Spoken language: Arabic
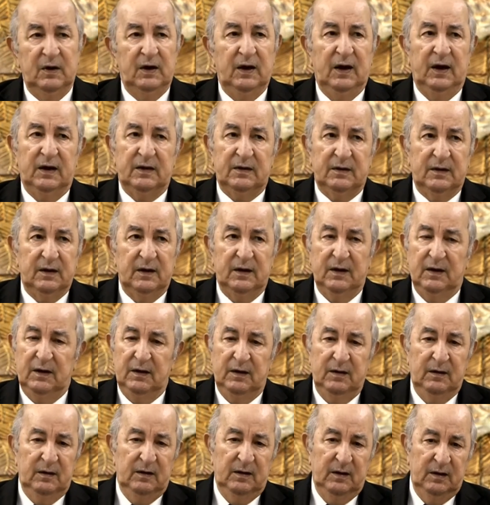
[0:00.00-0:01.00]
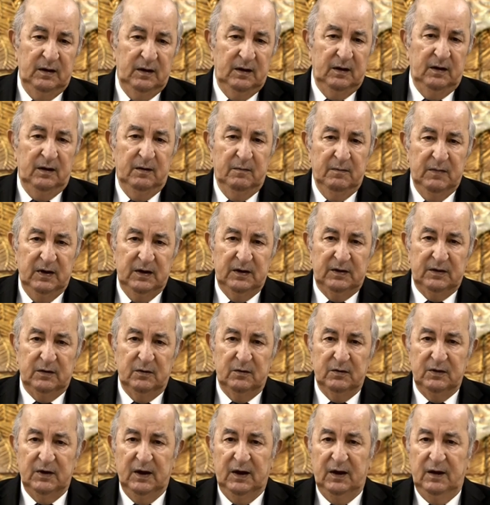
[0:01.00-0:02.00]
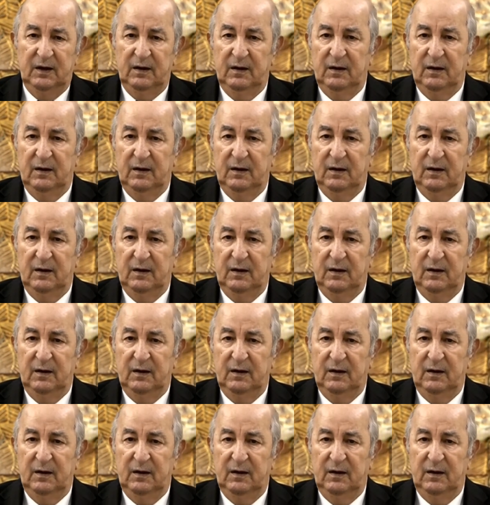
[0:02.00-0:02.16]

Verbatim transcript: حتى لما يتوضع